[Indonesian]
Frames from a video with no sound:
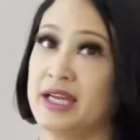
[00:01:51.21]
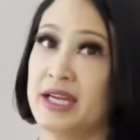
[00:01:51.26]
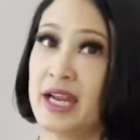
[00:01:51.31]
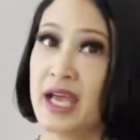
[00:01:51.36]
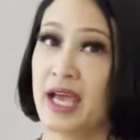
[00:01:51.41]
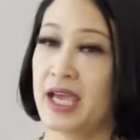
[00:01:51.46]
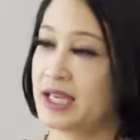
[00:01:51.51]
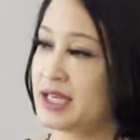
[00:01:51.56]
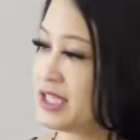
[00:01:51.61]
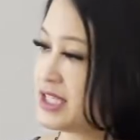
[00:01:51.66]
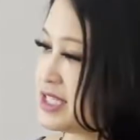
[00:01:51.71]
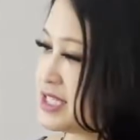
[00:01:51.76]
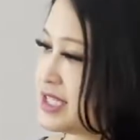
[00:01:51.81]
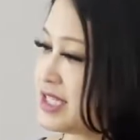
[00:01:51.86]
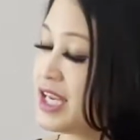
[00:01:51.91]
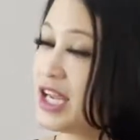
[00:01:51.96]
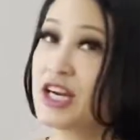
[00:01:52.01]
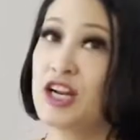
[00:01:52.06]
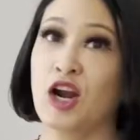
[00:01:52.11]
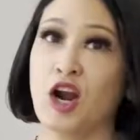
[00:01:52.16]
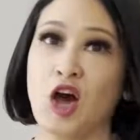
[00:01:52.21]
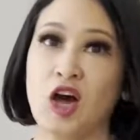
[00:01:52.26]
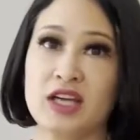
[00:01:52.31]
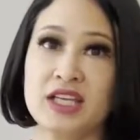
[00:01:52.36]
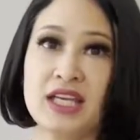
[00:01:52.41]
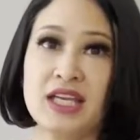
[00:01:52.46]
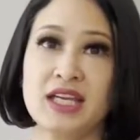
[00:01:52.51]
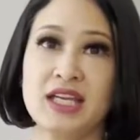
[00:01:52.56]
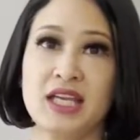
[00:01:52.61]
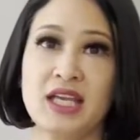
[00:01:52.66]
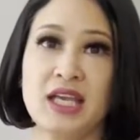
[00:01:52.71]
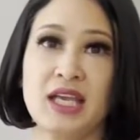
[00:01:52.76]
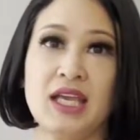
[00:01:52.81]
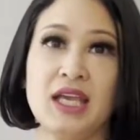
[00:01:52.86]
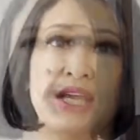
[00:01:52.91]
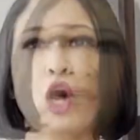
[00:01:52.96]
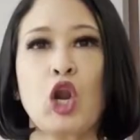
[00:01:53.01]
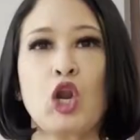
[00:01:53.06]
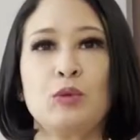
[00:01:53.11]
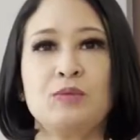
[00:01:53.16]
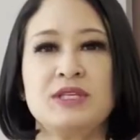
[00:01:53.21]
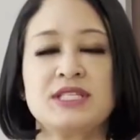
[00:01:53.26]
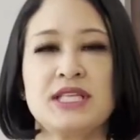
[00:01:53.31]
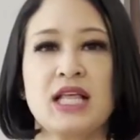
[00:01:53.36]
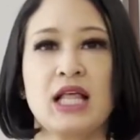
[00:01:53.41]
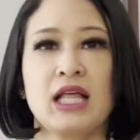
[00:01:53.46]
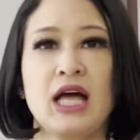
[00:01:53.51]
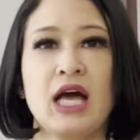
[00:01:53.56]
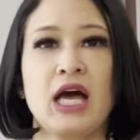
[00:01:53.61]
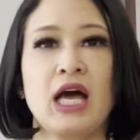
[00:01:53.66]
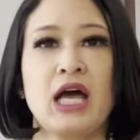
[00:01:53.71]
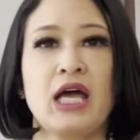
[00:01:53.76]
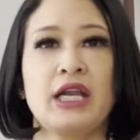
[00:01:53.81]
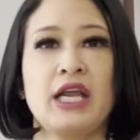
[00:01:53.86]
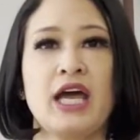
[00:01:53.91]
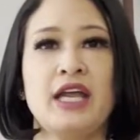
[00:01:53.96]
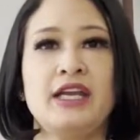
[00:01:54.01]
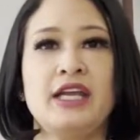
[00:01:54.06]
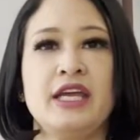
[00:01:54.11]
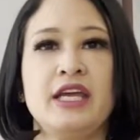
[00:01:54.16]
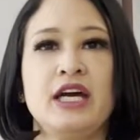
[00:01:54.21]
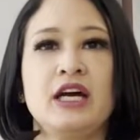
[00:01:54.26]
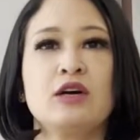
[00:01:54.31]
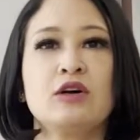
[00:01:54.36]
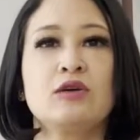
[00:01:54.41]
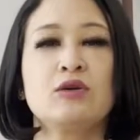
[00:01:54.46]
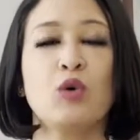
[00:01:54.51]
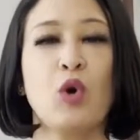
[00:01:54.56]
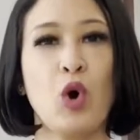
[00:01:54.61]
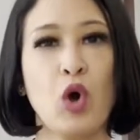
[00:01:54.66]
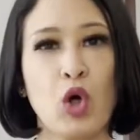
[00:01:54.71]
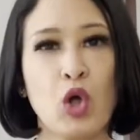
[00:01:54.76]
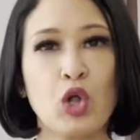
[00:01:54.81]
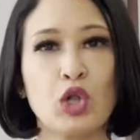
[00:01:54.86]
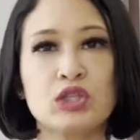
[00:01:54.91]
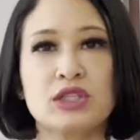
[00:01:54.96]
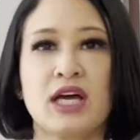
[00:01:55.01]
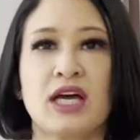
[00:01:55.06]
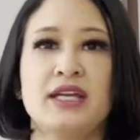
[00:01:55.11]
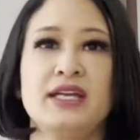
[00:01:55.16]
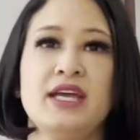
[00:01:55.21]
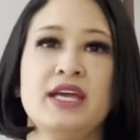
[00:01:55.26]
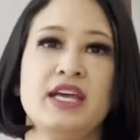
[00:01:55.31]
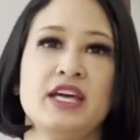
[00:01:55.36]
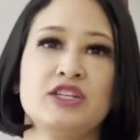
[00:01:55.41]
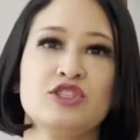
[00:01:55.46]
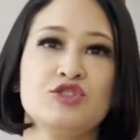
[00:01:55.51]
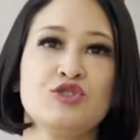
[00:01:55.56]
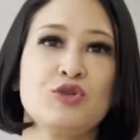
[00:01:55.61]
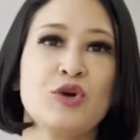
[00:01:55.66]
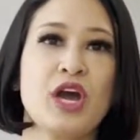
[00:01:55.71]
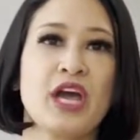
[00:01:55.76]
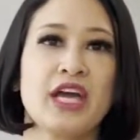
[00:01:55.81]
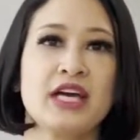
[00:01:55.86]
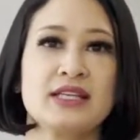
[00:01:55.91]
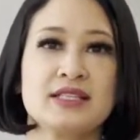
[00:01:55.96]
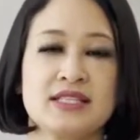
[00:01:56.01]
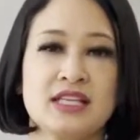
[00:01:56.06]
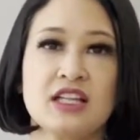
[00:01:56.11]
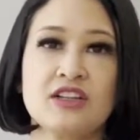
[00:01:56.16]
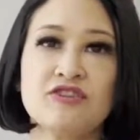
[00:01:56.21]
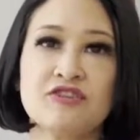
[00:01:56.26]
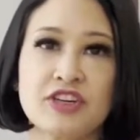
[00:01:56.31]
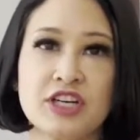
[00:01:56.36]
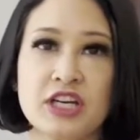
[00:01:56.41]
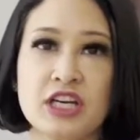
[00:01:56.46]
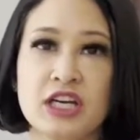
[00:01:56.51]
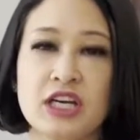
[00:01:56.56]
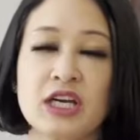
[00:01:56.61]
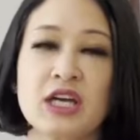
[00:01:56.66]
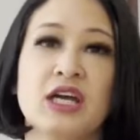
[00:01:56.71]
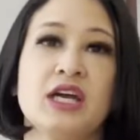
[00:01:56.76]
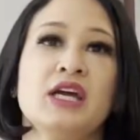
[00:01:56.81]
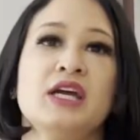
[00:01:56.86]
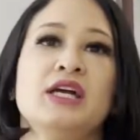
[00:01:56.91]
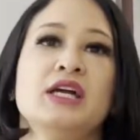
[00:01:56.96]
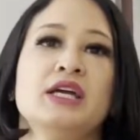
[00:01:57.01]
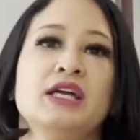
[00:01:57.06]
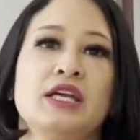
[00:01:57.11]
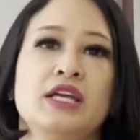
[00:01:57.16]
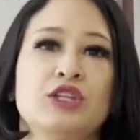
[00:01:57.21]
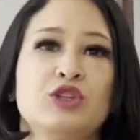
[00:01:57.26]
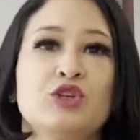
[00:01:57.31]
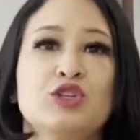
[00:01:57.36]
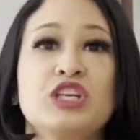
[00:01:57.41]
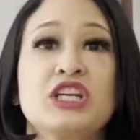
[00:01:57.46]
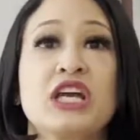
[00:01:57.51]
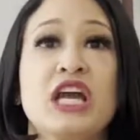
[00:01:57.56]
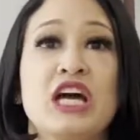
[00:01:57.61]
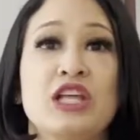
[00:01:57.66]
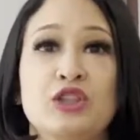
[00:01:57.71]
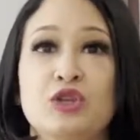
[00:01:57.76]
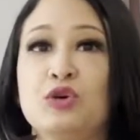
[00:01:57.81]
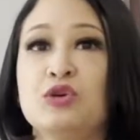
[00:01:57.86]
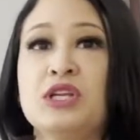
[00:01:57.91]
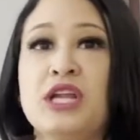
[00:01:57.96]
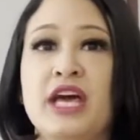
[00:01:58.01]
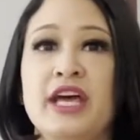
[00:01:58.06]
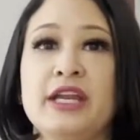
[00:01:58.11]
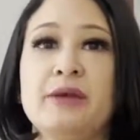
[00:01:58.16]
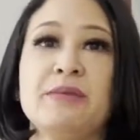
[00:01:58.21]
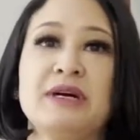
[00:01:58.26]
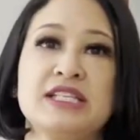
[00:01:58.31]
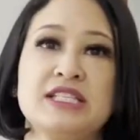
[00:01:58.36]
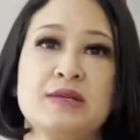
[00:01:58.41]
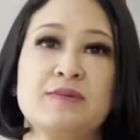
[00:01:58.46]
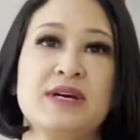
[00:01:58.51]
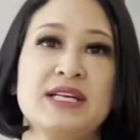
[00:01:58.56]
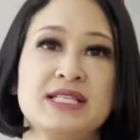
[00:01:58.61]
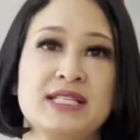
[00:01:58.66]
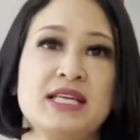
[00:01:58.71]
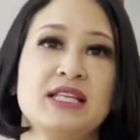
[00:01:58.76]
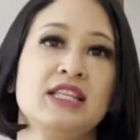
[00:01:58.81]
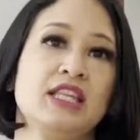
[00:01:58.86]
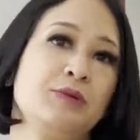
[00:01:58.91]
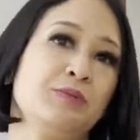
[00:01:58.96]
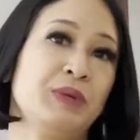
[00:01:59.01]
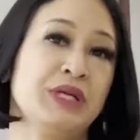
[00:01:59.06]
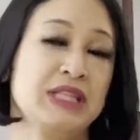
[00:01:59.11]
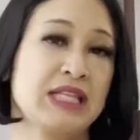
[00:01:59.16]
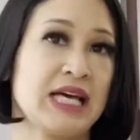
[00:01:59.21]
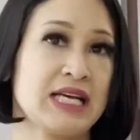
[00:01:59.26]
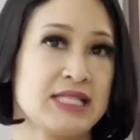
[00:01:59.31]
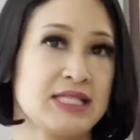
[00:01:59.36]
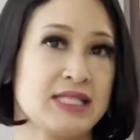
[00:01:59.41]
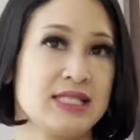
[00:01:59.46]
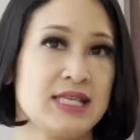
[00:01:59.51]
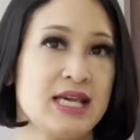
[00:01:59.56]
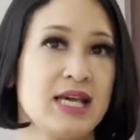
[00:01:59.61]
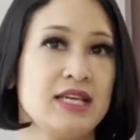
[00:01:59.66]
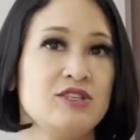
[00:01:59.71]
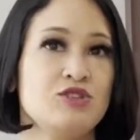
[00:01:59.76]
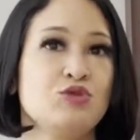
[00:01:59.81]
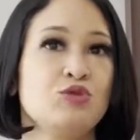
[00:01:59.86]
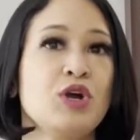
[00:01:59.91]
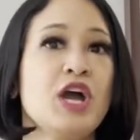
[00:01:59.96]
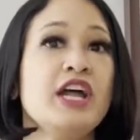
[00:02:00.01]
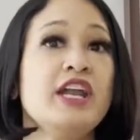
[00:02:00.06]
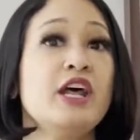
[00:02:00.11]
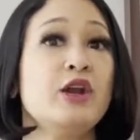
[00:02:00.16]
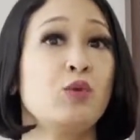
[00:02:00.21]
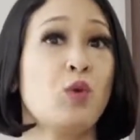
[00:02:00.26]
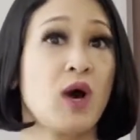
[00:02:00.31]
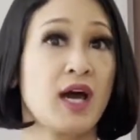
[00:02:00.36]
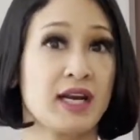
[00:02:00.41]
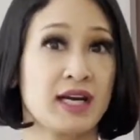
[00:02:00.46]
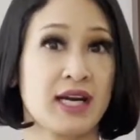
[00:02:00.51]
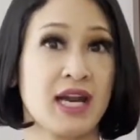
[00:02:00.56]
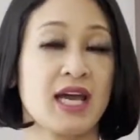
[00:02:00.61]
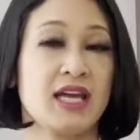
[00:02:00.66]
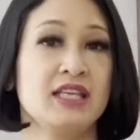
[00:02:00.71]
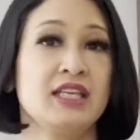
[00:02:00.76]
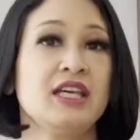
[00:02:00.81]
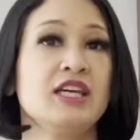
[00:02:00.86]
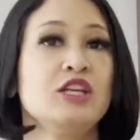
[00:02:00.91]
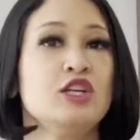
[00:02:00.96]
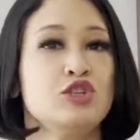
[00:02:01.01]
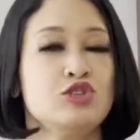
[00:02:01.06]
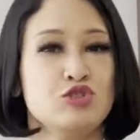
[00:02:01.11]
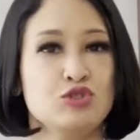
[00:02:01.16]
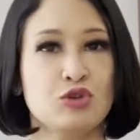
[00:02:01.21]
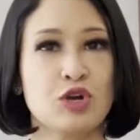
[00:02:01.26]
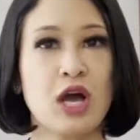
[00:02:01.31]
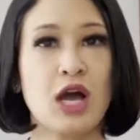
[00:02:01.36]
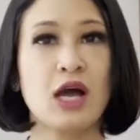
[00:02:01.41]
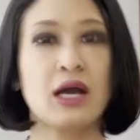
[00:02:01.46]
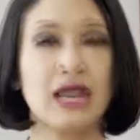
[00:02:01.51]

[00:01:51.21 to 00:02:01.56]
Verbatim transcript: Nah, ini di sini ada locknya nih. Kalau misalkan ada yang gold, ada yang juga yang silver, itu tergantung dari masing-masing tipe tasnya juga dan warnanya dan juga